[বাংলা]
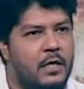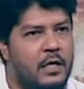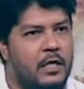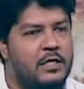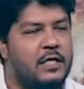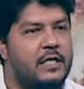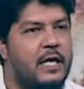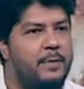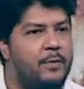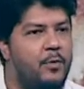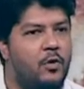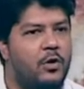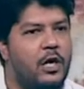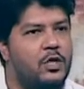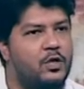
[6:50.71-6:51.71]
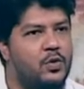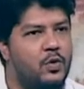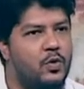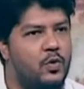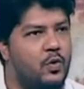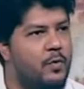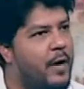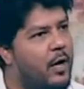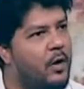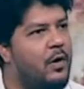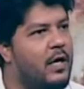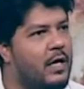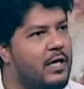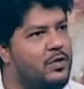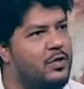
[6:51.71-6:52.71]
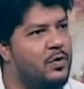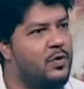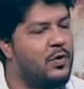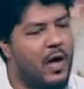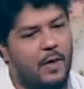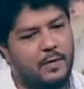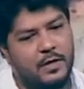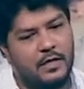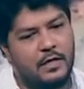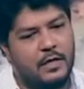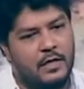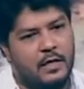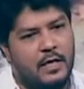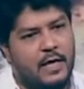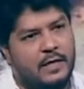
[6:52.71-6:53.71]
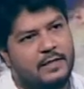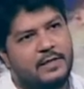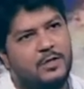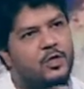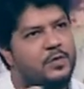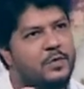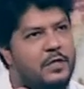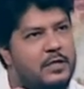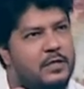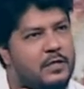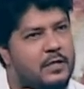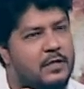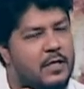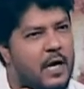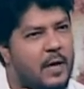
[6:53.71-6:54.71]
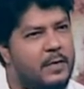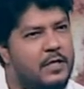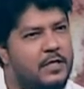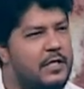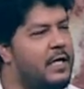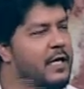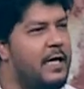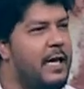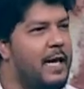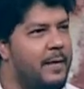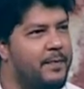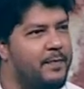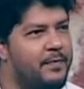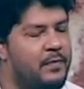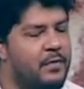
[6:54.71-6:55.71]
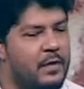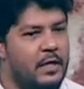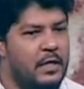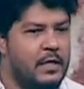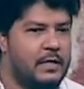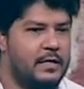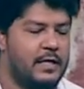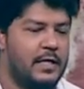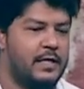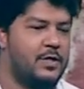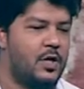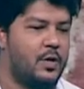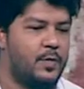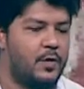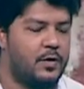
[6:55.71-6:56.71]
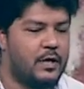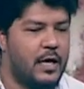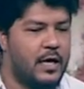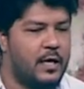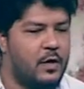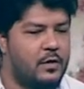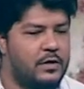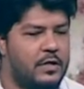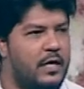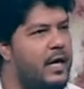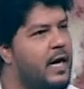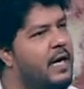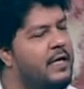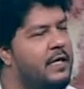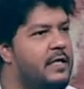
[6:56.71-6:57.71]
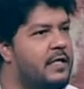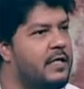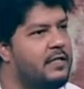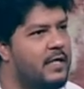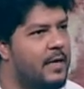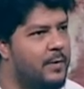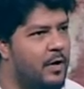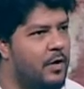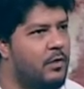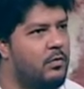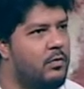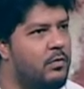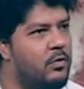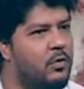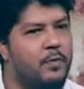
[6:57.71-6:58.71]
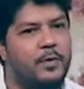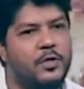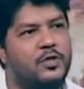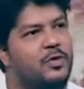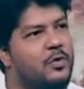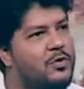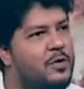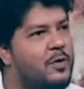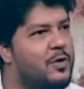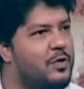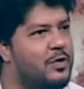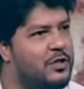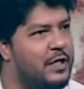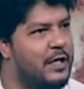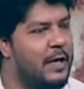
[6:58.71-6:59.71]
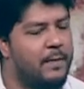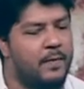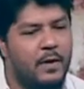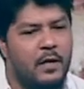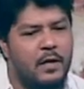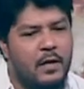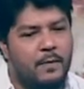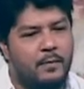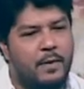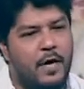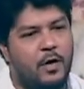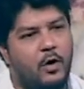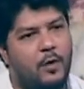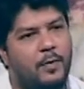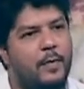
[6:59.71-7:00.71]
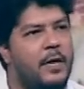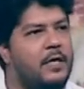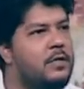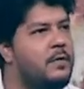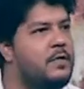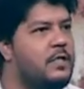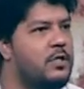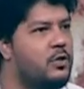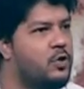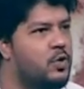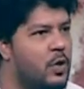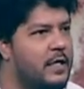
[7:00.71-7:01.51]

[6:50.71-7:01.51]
সেটা পড়ার জন্য ভালো লাগার জন্য আমি একটা সিনোপসিস আমি জেনে গেলাম সেটা যাওয়ার পরে দেখা গেল যে এটা এন্ডিংটা সামহাও খুব বেশি জমজমাট হচ্ছে না বা গল্পের মাঝামাঝি একটু ঝুলে